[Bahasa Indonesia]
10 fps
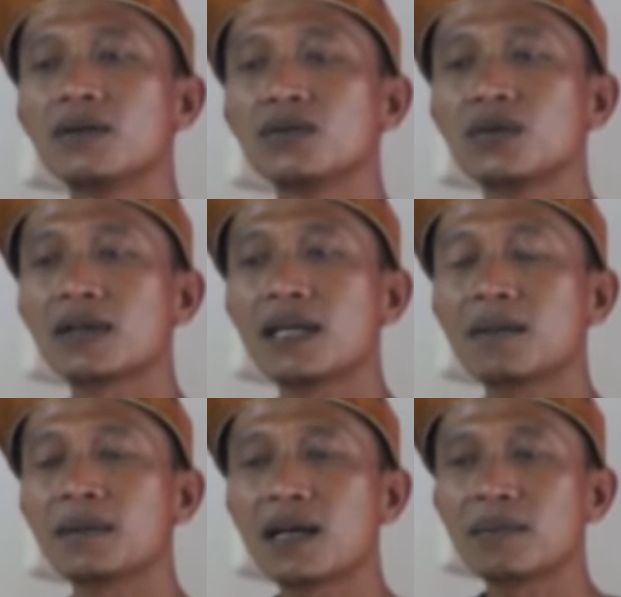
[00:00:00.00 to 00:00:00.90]
untuk
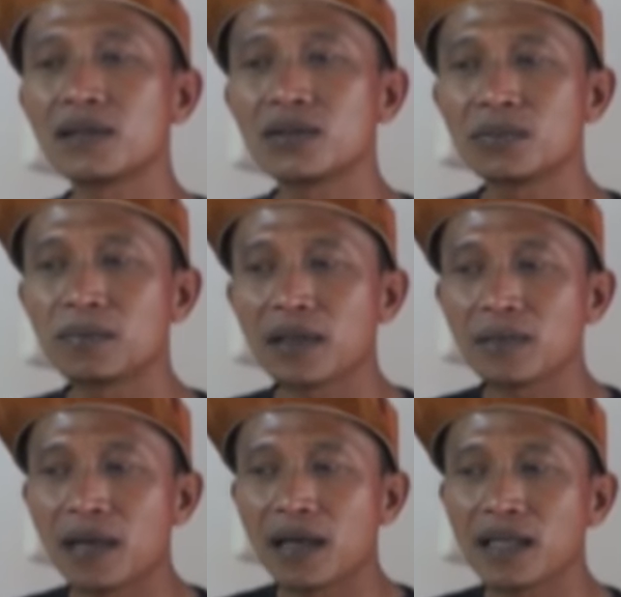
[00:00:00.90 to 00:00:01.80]
kendala pertama itu
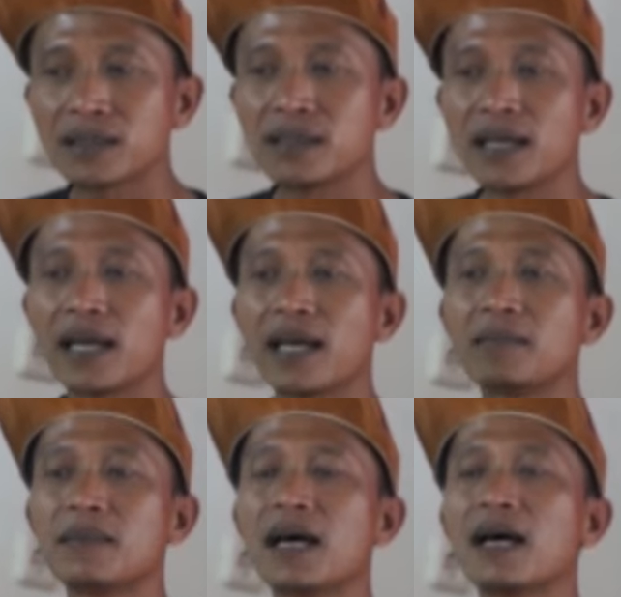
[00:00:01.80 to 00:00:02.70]
pengembangan SDM
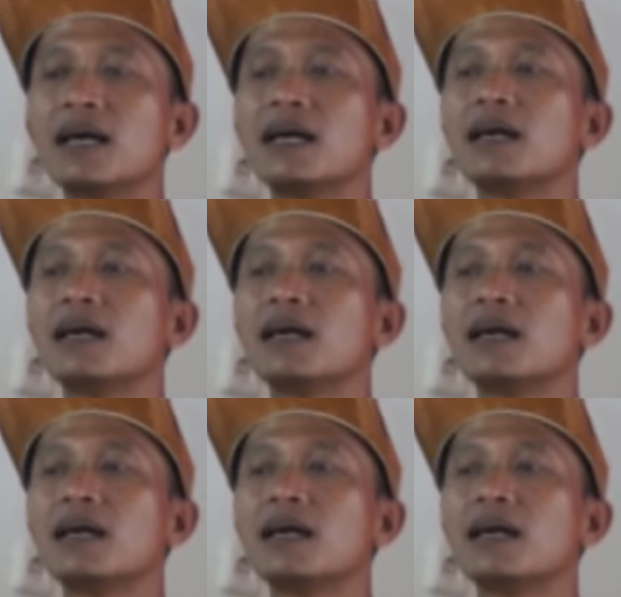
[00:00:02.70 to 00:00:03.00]
nah,